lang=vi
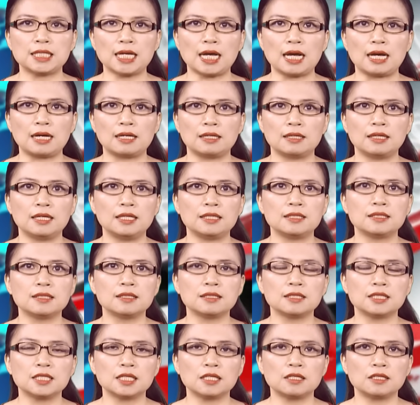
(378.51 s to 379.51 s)
trả để
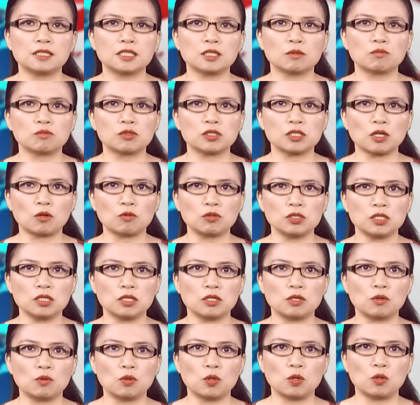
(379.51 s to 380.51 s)
dừng chân trong 6
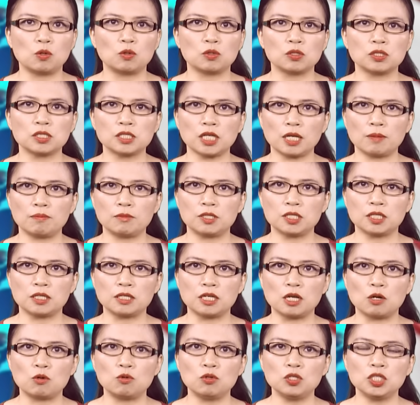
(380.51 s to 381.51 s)
giờ đồng hồ xem
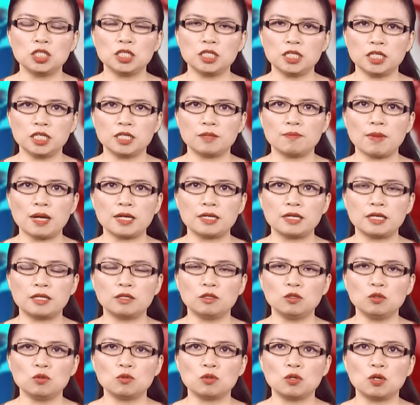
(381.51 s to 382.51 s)
trận đấu trước khi bay
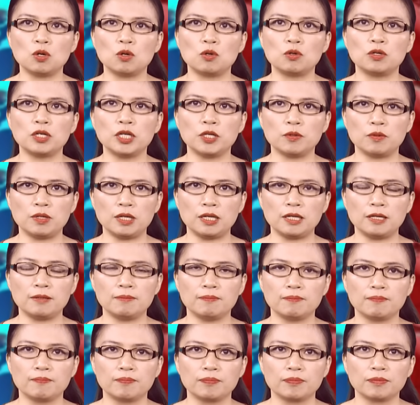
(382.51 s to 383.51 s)
đến thủ đô New Delhi.